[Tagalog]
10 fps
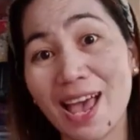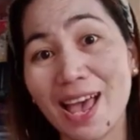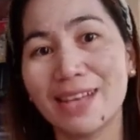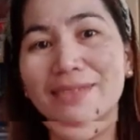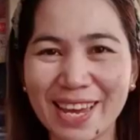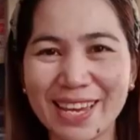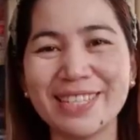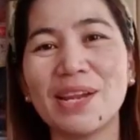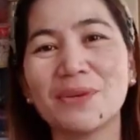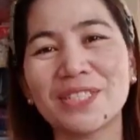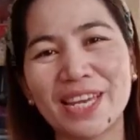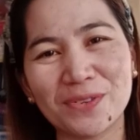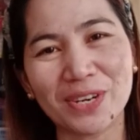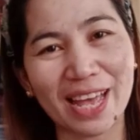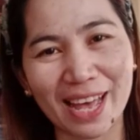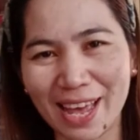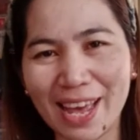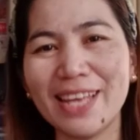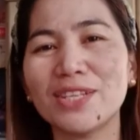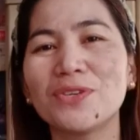Guys, hello sa inyong
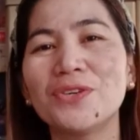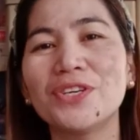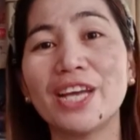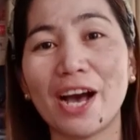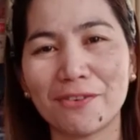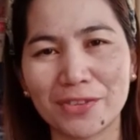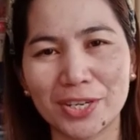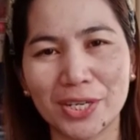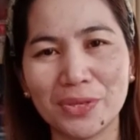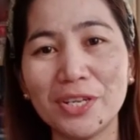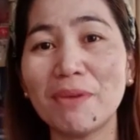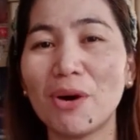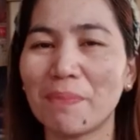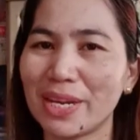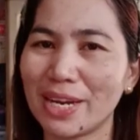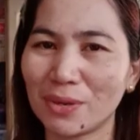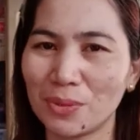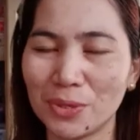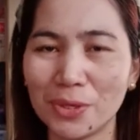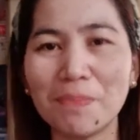lahat. Good afternoon, maupay na
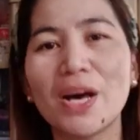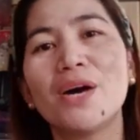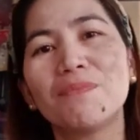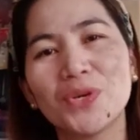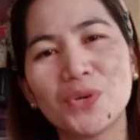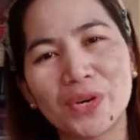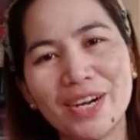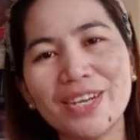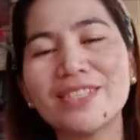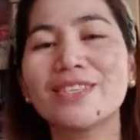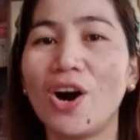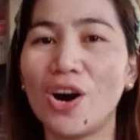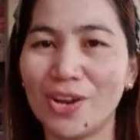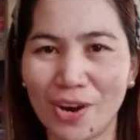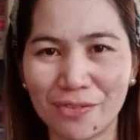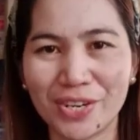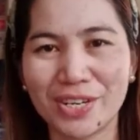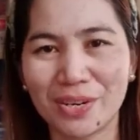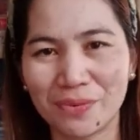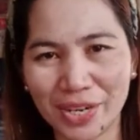kulop, viewers all over
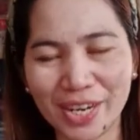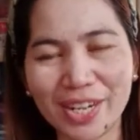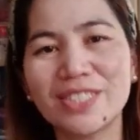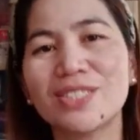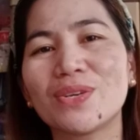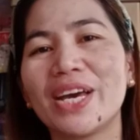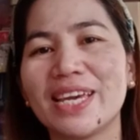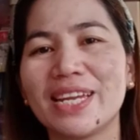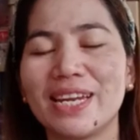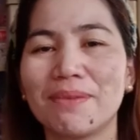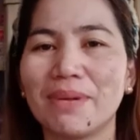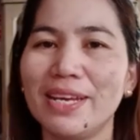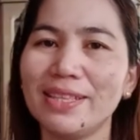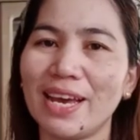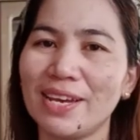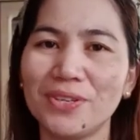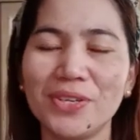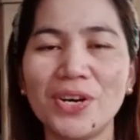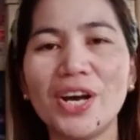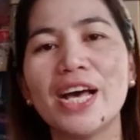the world. So, ayan na naman tayo,
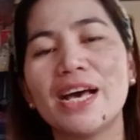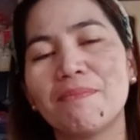no?